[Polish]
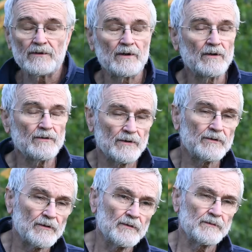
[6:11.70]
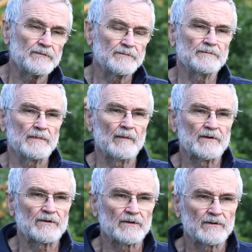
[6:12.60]
no to, no to
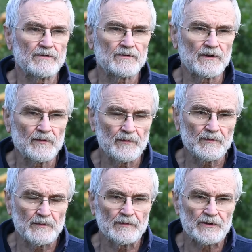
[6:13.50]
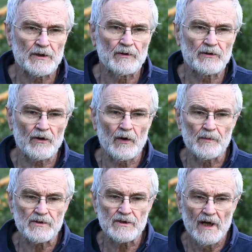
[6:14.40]
mamy to, to możemy to
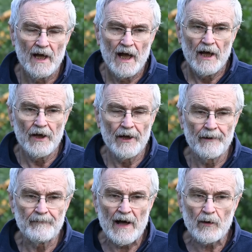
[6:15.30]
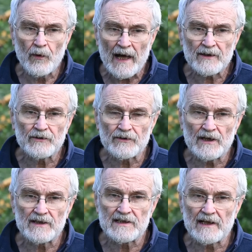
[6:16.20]
robić. E, akurat do
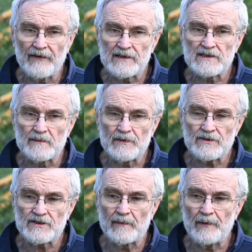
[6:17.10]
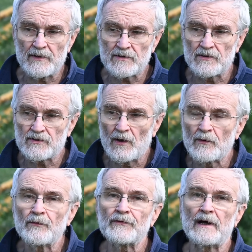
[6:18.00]
tej sekwencji bystrze-ploso
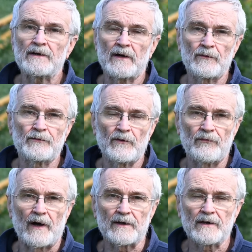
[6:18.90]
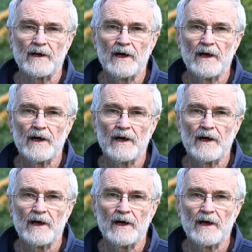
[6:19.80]
są równania równowagi.